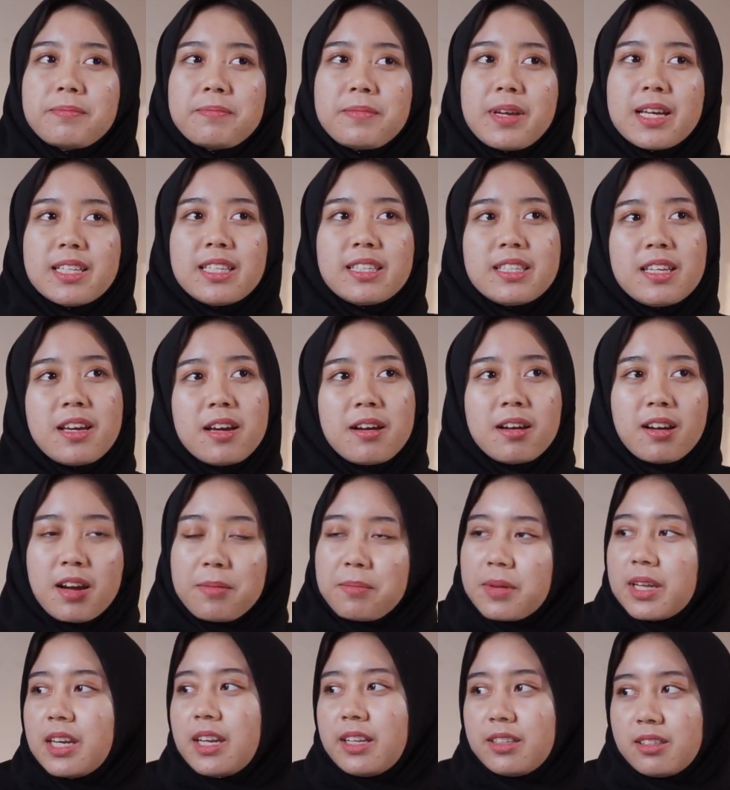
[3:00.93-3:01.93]
biasanya
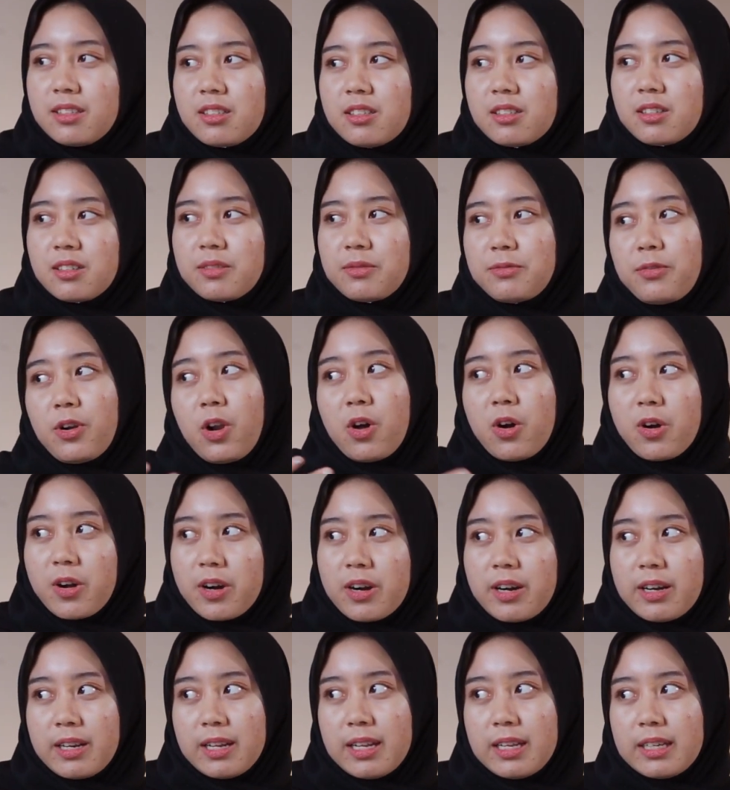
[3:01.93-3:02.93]
nge-manage
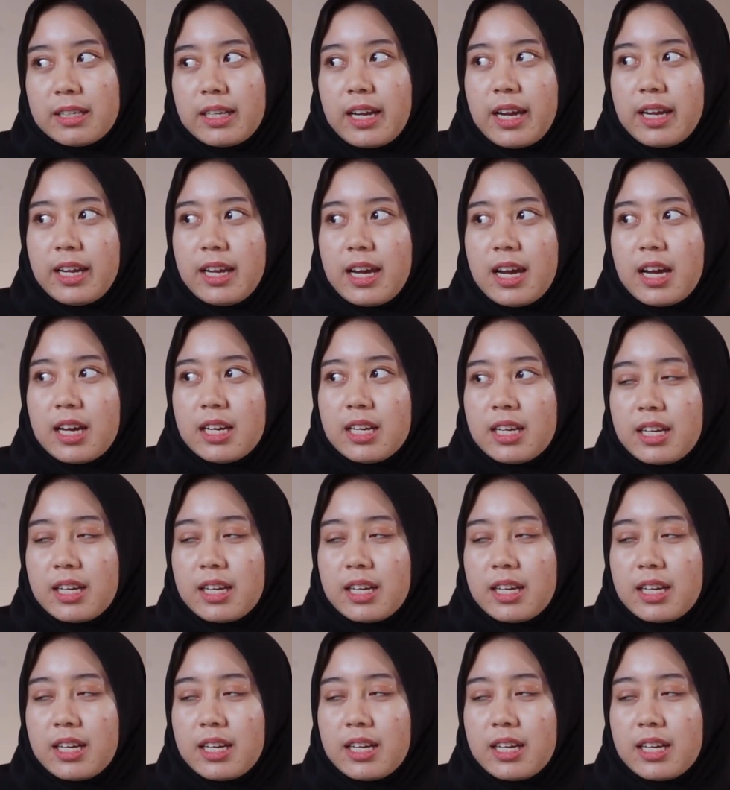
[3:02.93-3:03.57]
floor dan kayak